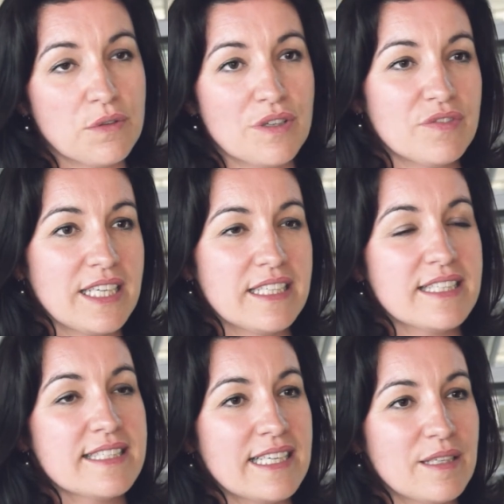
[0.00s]
Und auf der
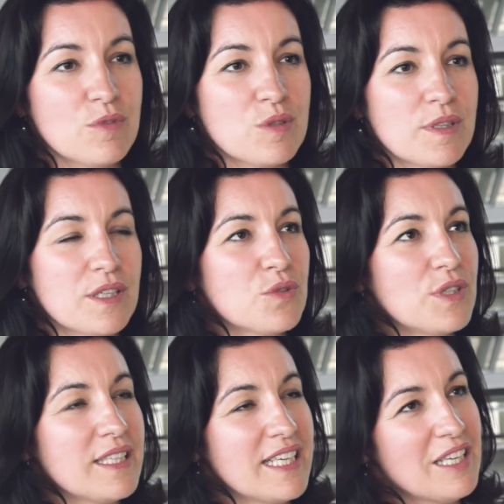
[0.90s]
anderen Seite muss man
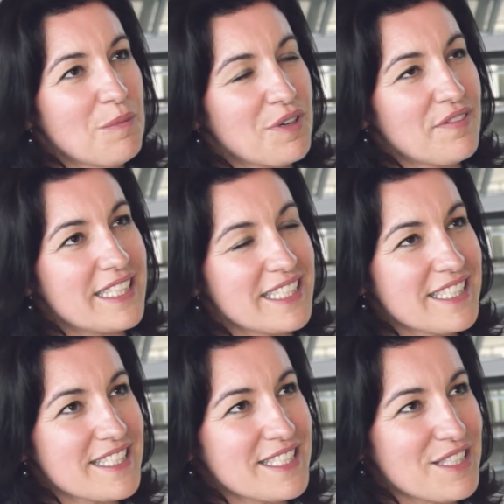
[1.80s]
natürlich
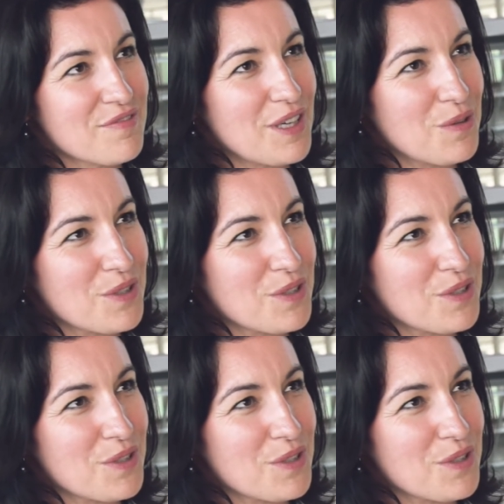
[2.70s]
Privatinitiativen auch